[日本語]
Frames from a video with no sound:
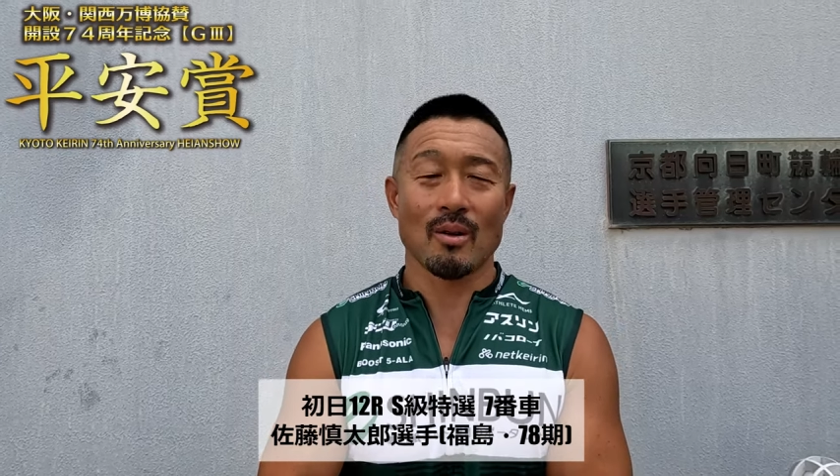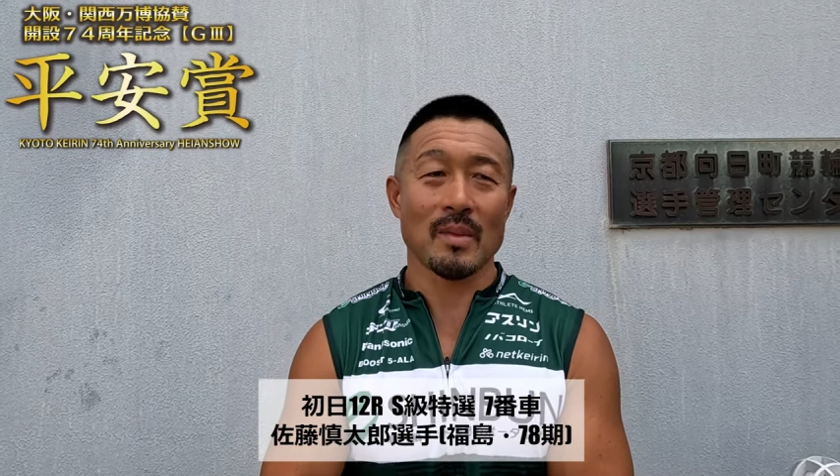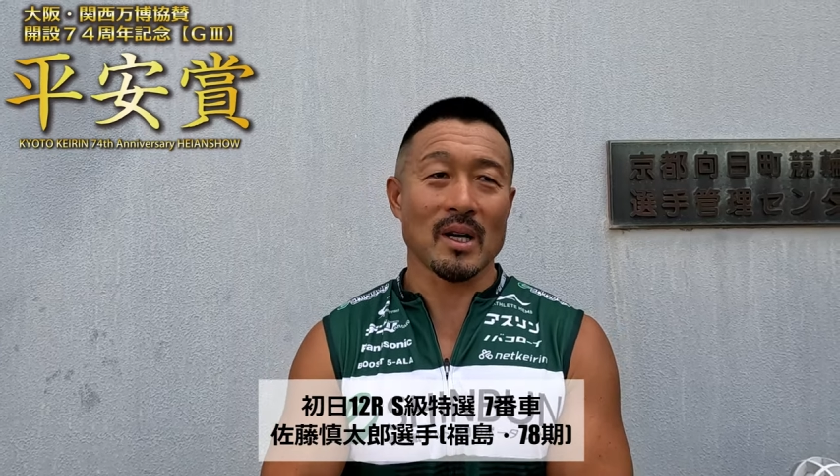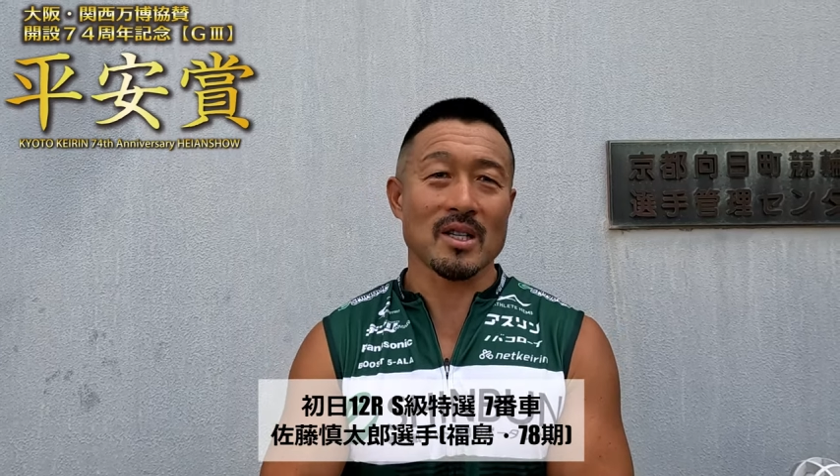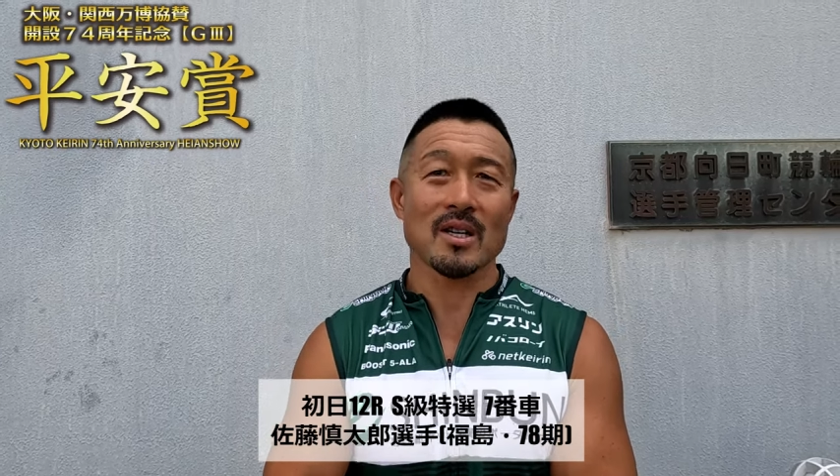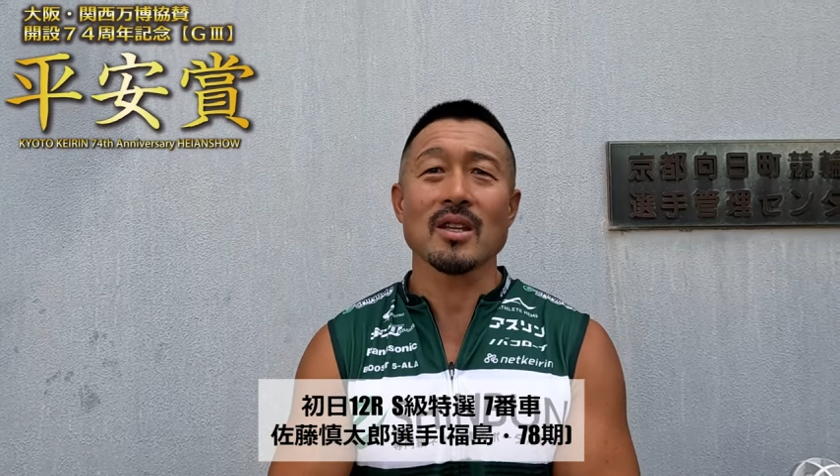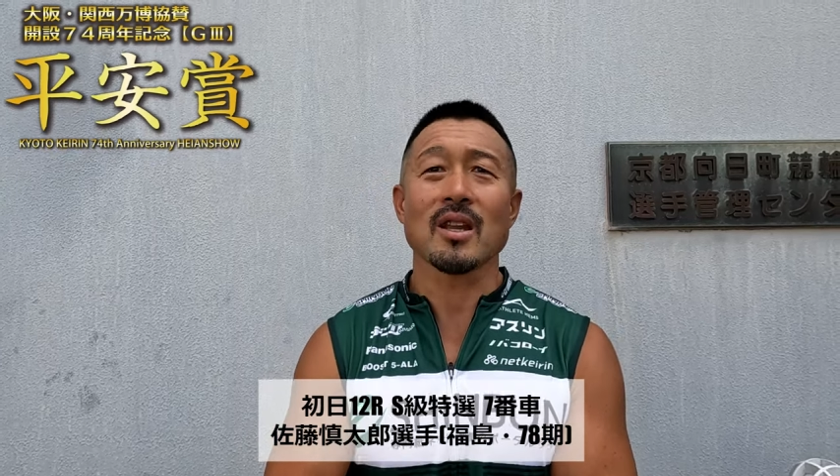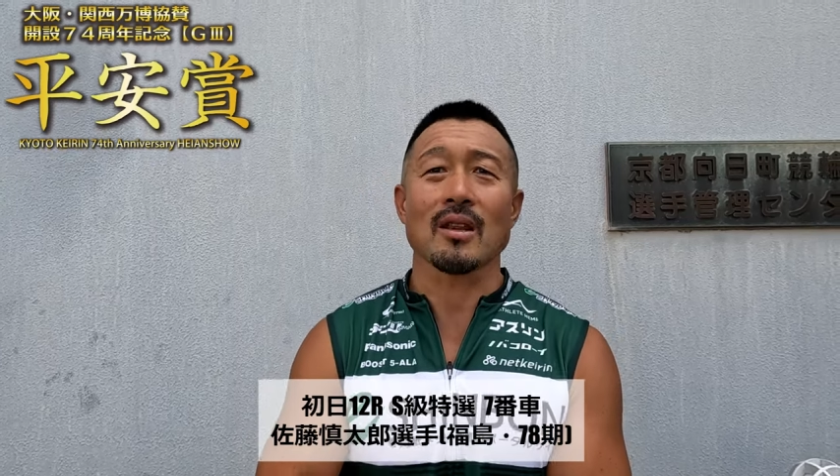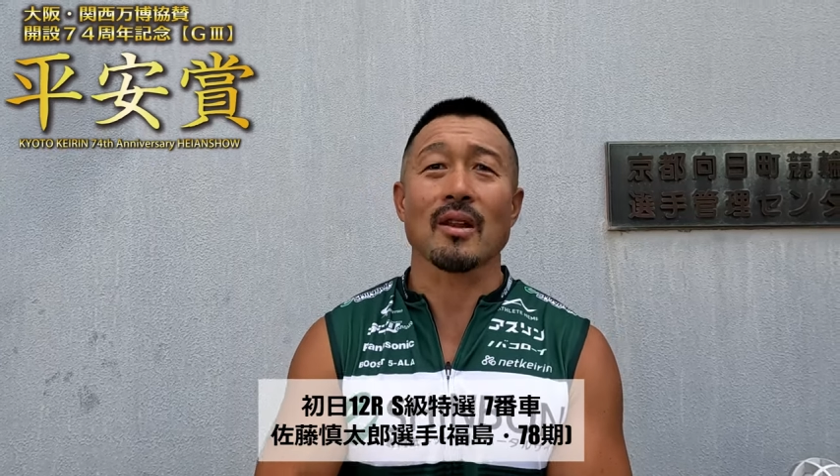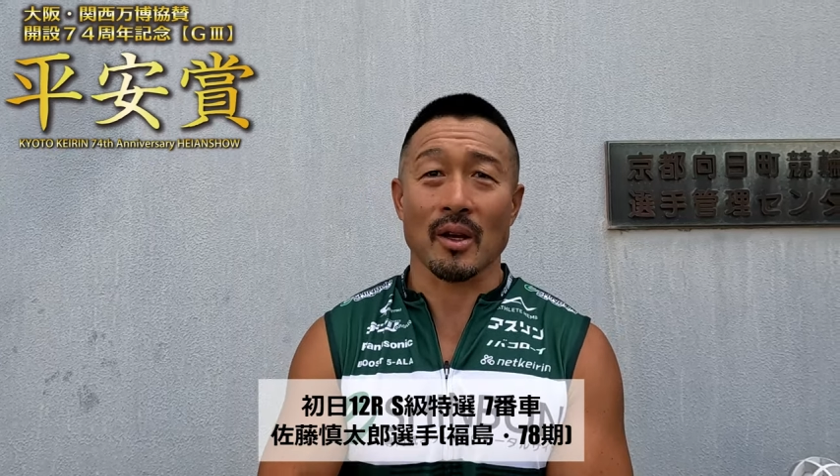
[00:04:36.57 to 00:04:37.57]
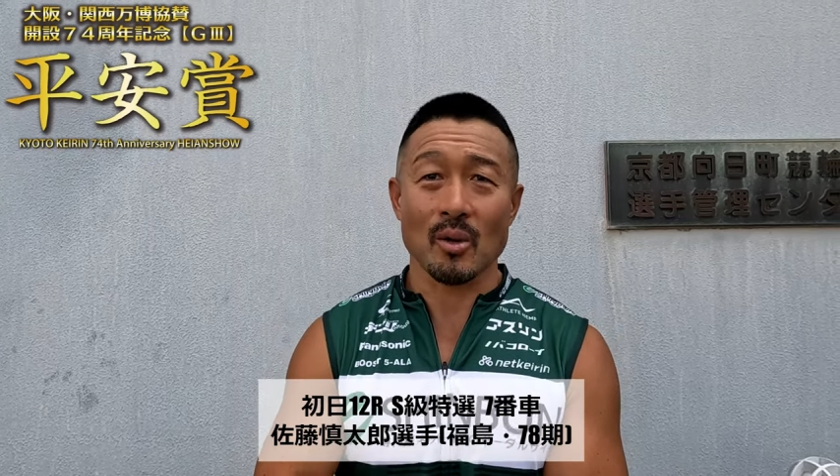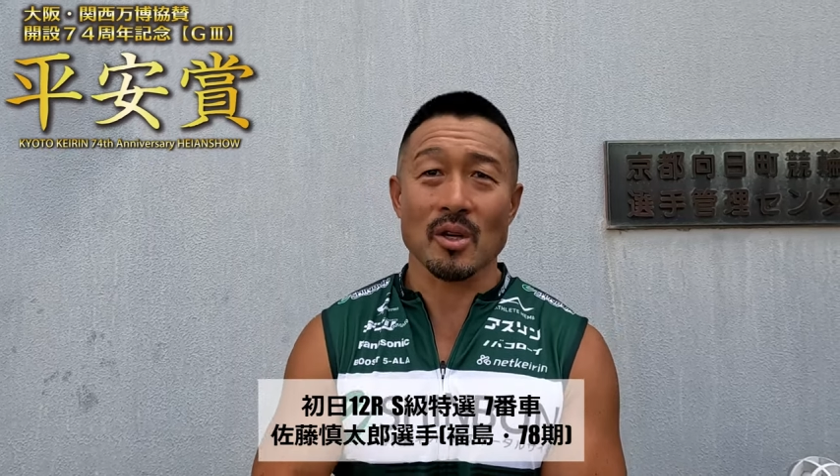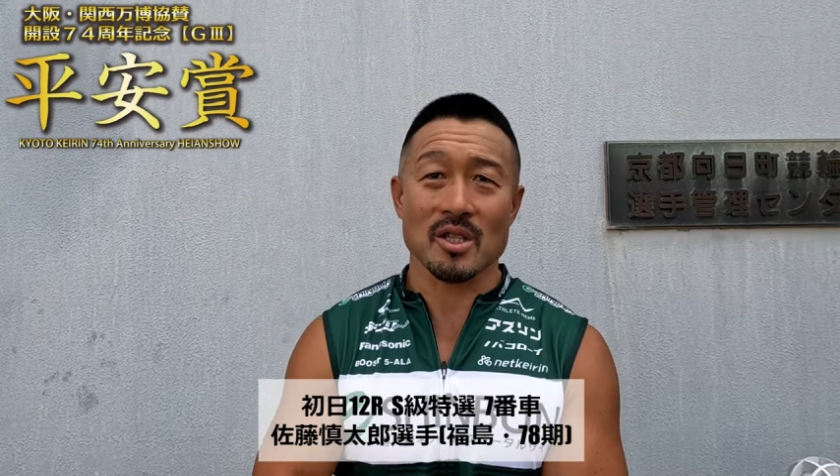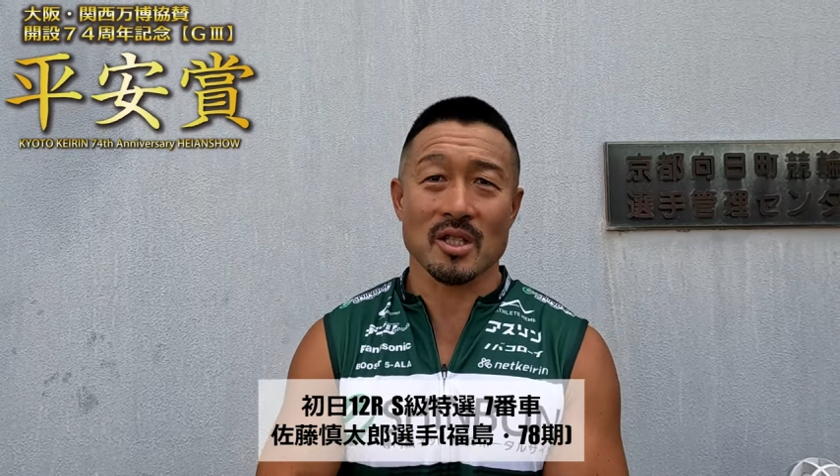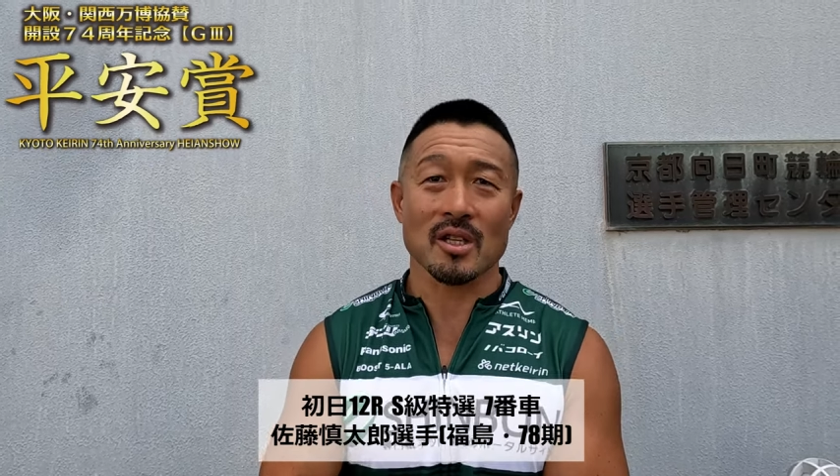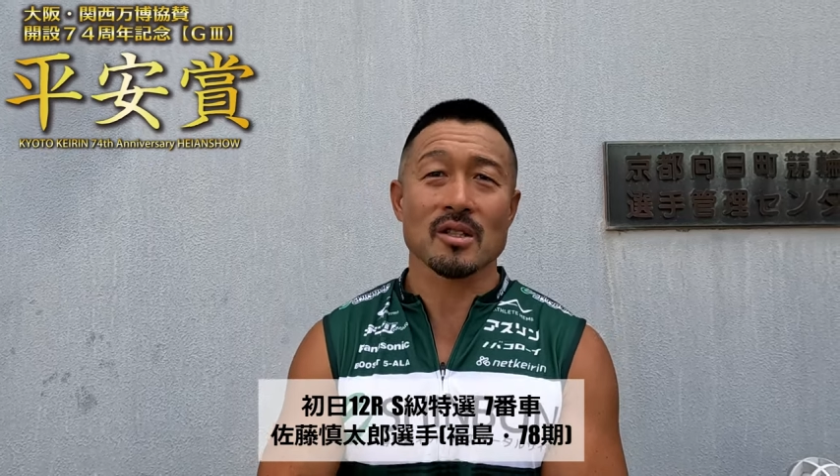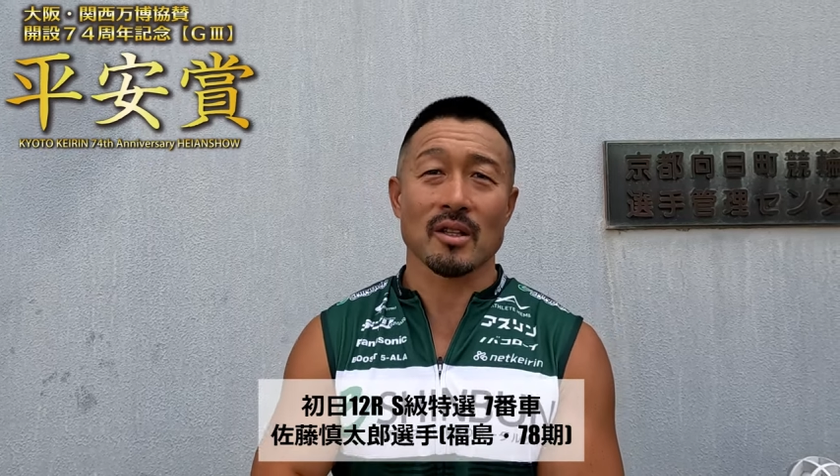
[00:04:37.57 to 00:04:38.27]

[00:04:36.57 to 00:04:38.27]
まあいいシャンテンだったんだけどリーチ来た時